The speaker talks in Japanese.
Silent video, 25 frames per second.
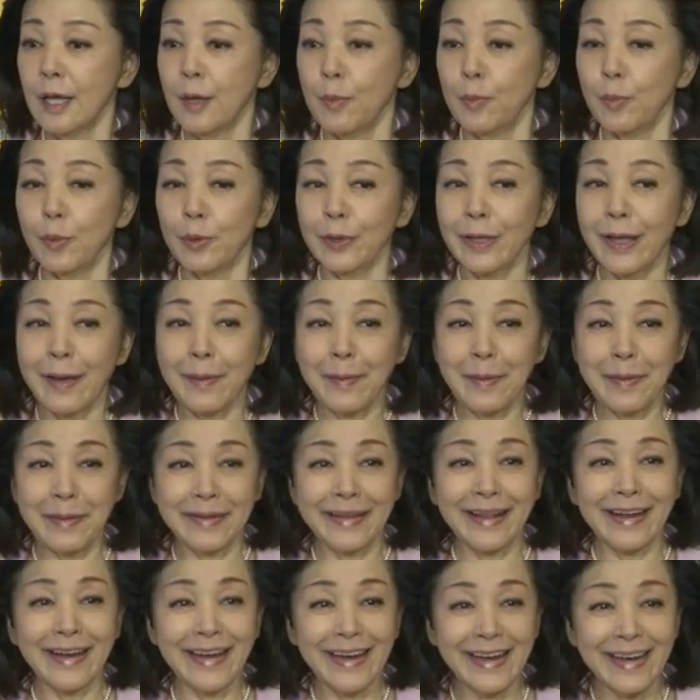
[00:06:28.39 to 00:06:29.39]
もうや
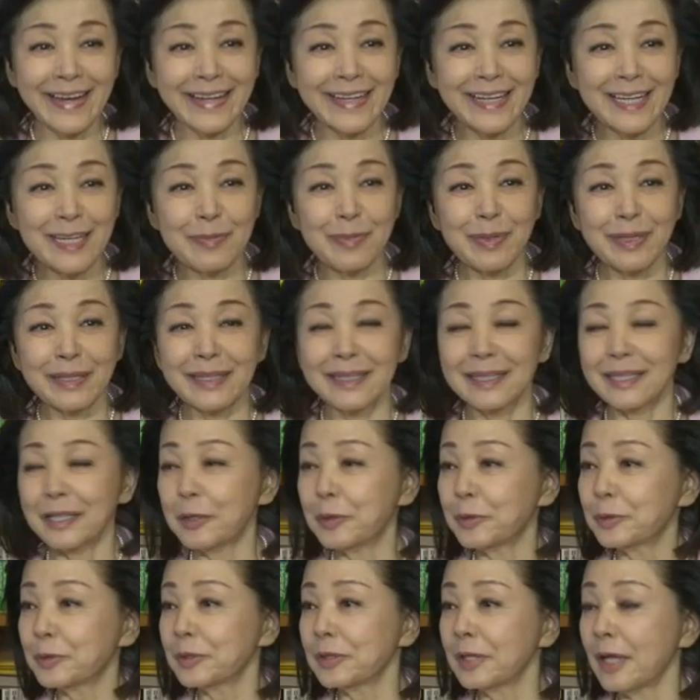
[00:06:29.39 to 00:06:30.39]
らなければいけな
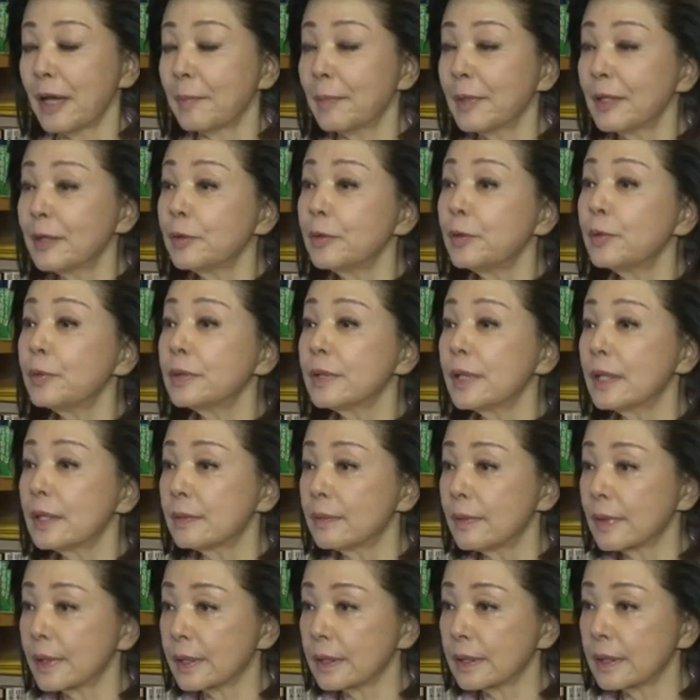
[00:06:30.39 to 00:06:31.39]
いこと山のようにあ
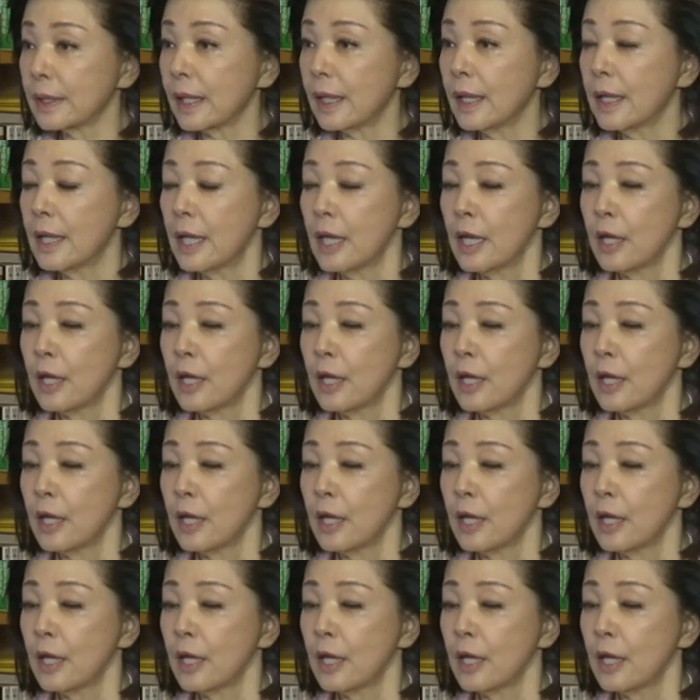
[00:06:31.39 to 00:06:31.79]
るわけで